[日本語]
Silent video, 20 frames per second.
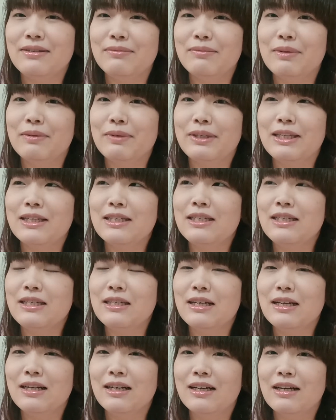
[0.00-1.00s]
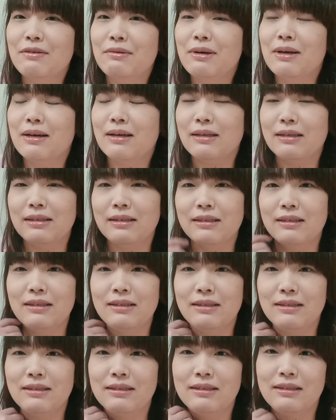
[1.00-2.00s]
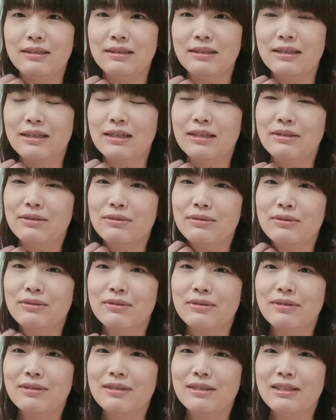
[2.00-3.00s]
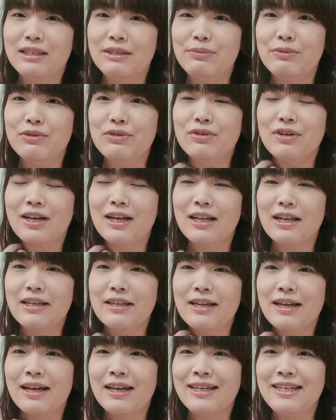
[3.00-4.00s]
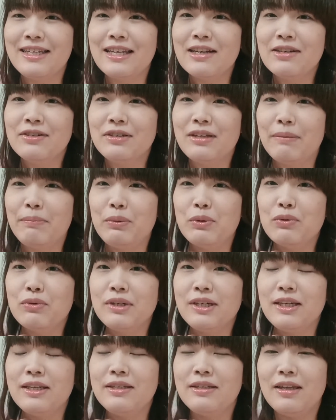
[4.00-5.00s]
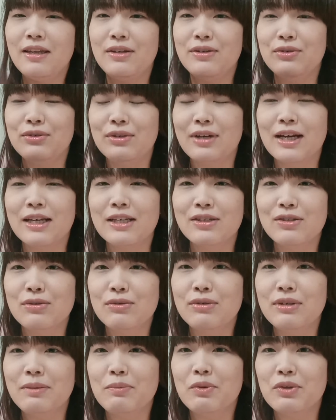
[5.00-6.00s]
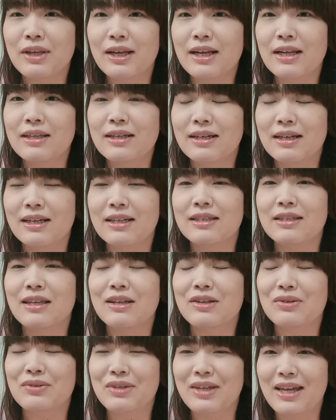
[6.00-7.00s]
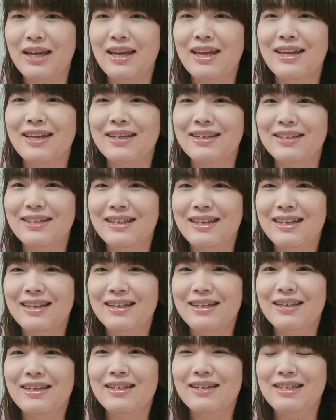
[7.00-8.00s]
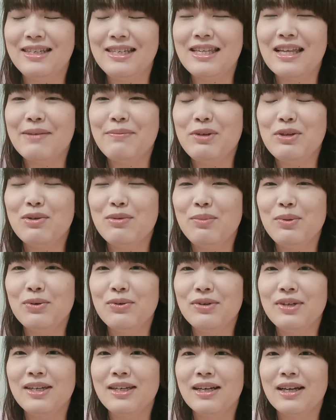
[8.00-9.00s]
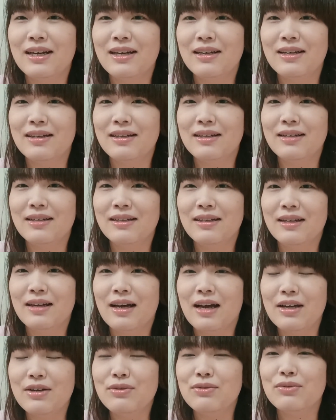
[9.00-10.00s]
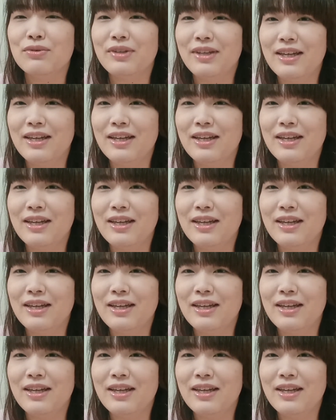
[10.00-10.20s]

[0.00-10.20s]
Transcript: まあ、私なんかはあの自分の体が痛くて病気っていう発想にもならなかったので、痛みの病気があるの